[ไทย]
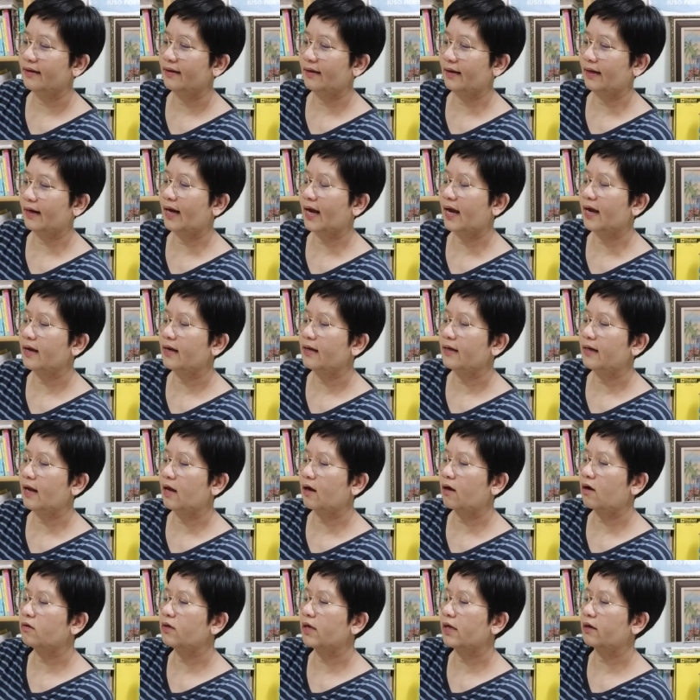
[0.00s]
นะคะ แล้ว
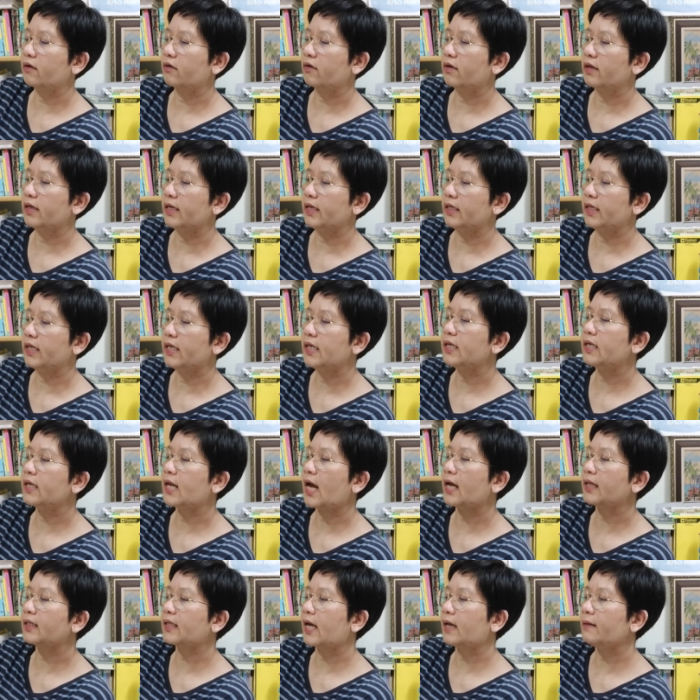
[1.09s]
ก็ในกรณีที่ถ้า
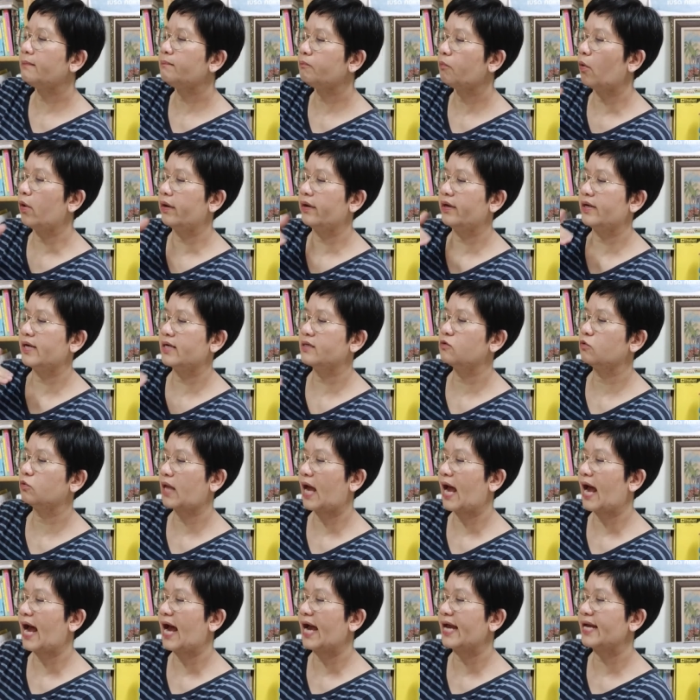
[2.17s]
ท่านป่วยระยะสุด
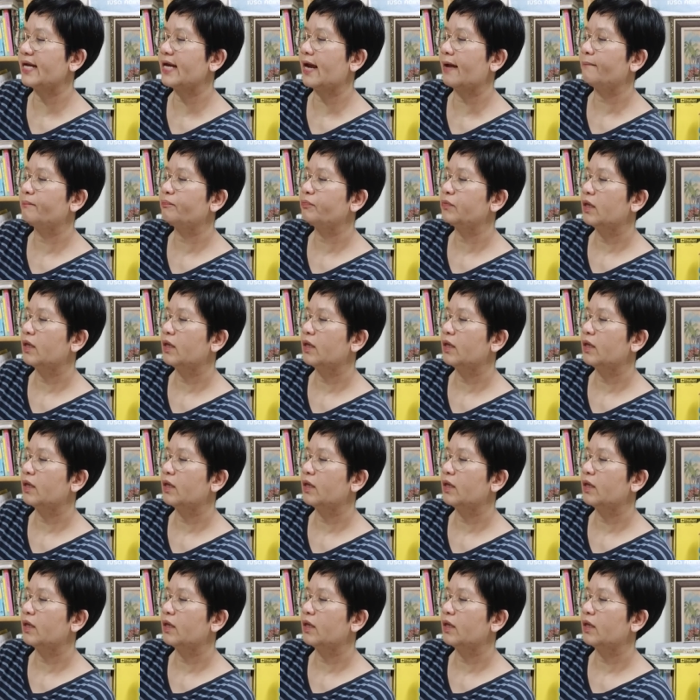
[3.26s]
ท้ายเนี่ย